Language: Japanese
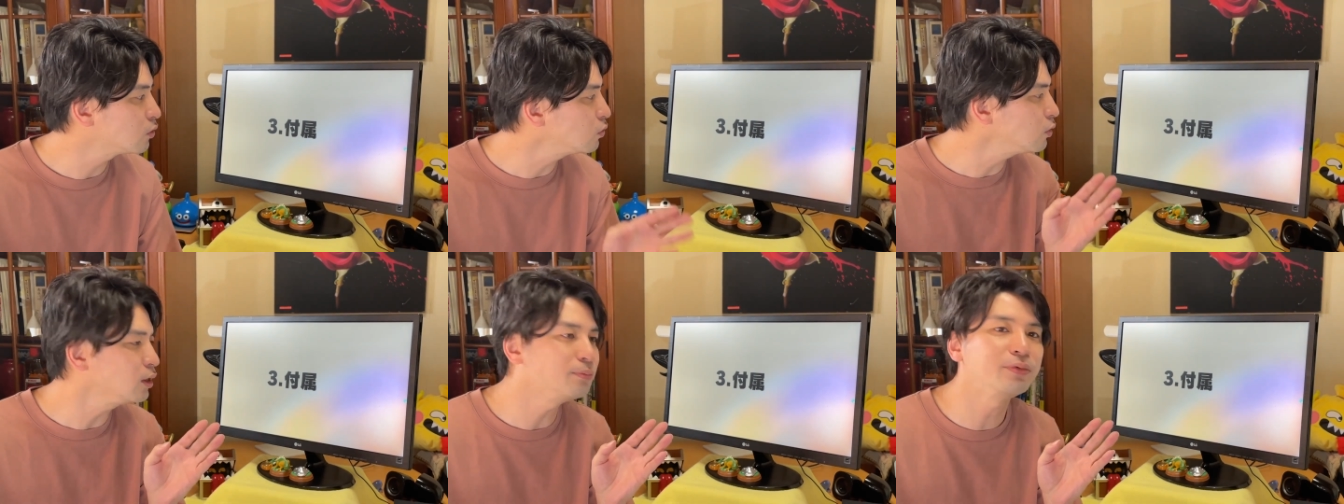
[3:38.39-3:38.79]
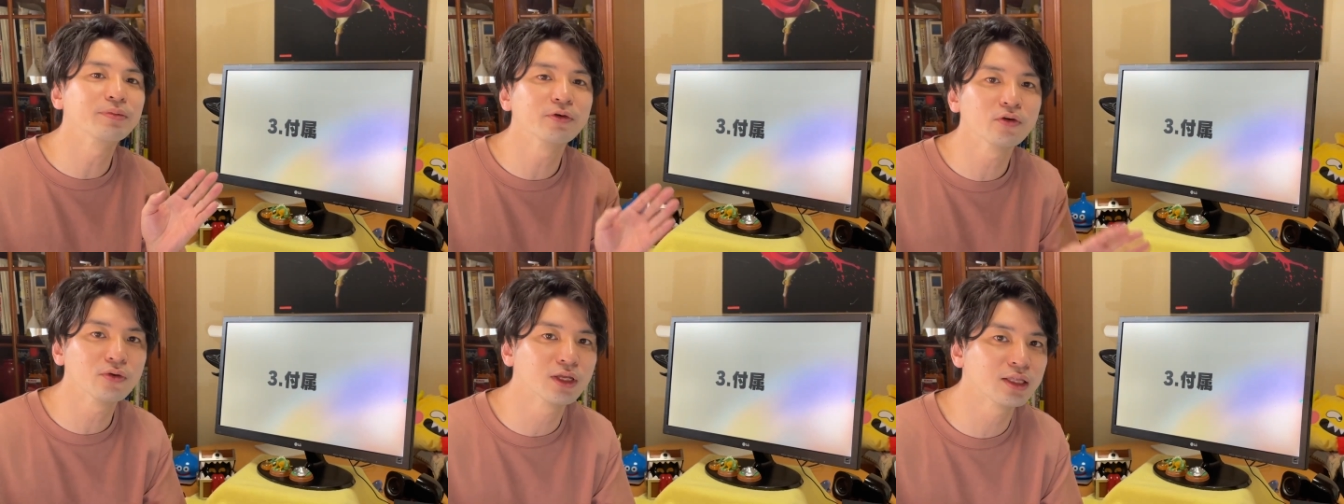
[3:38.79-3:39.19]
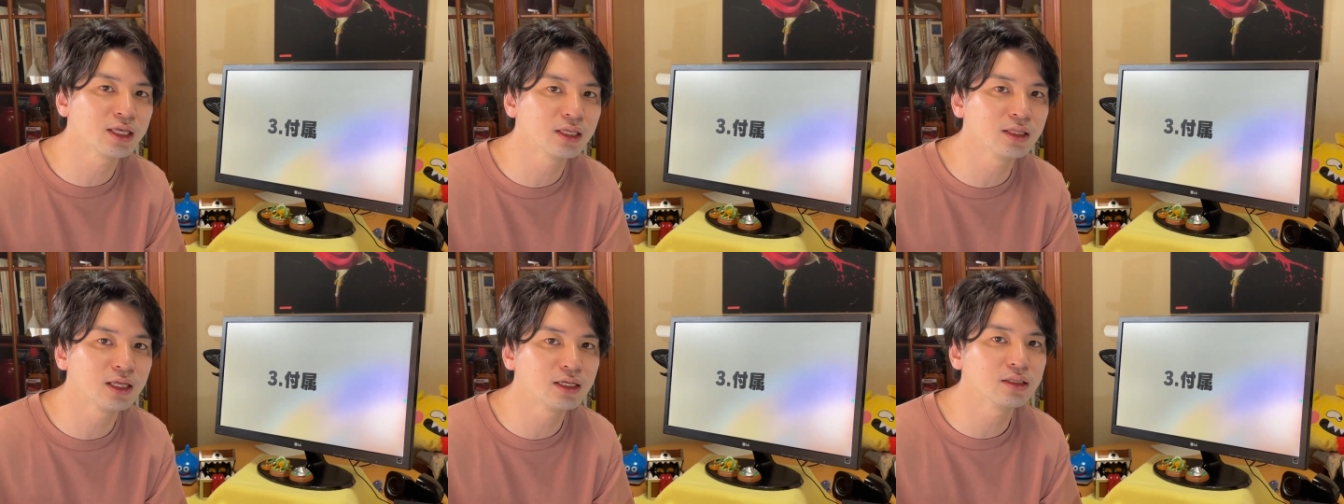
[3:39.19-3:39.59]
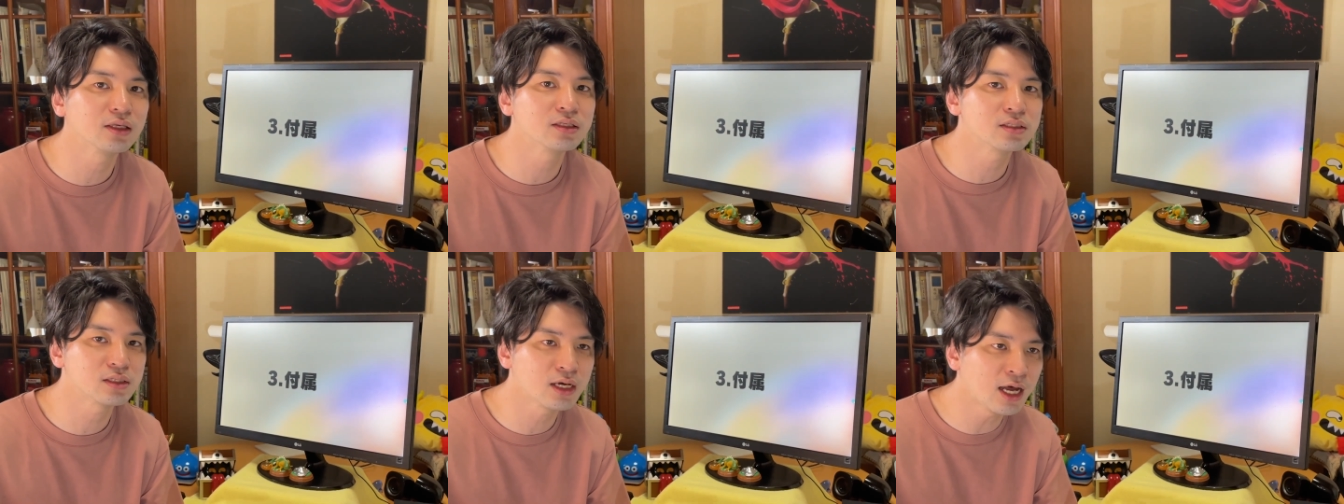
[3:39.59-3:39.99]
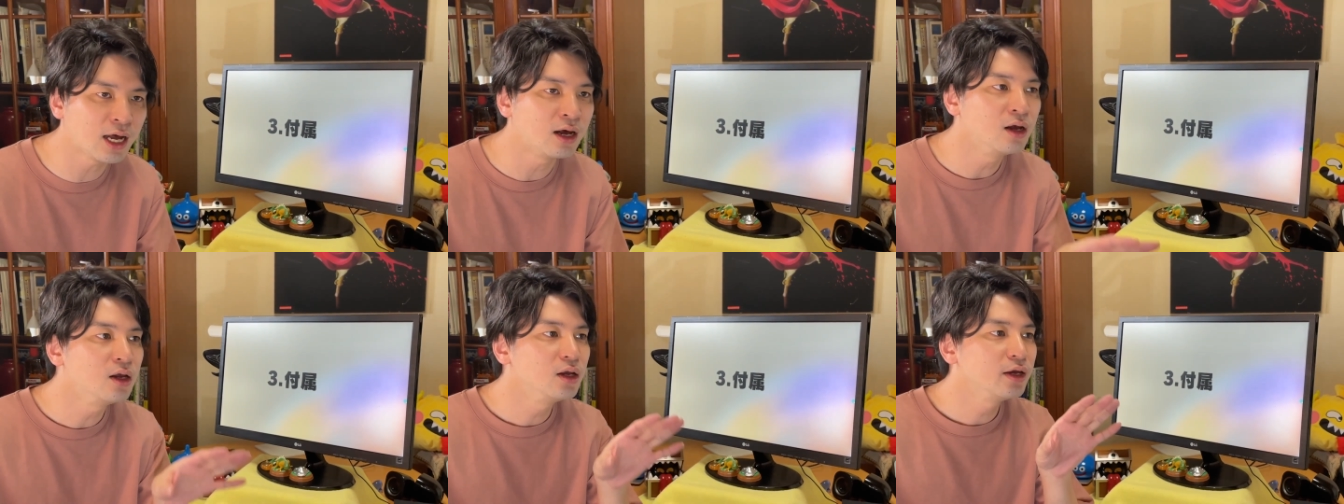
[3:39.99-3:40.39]
ここは微妙な点なんです
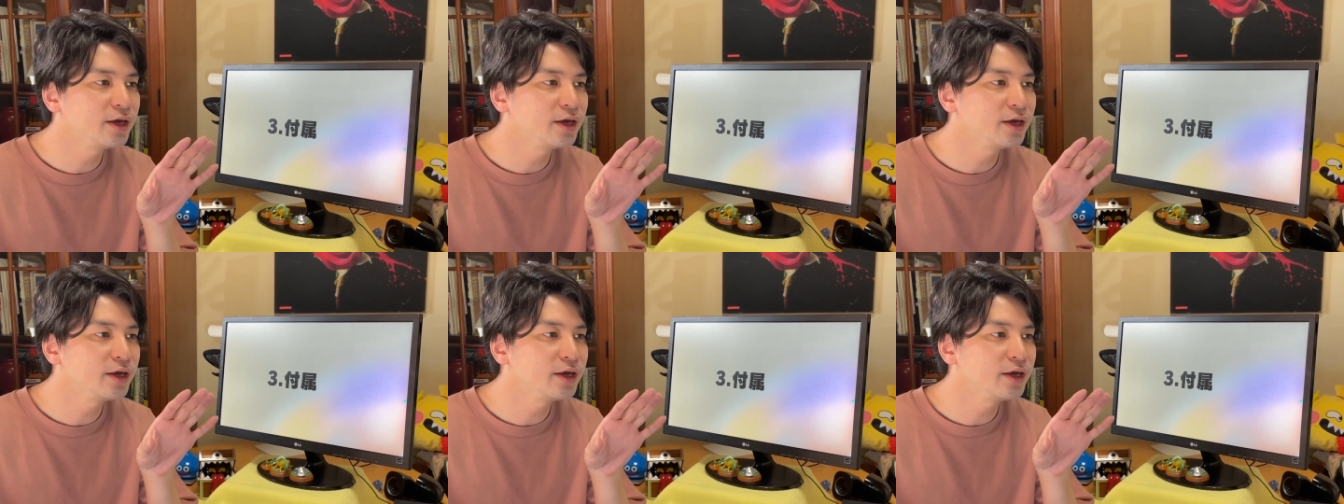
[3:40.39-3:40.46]
が、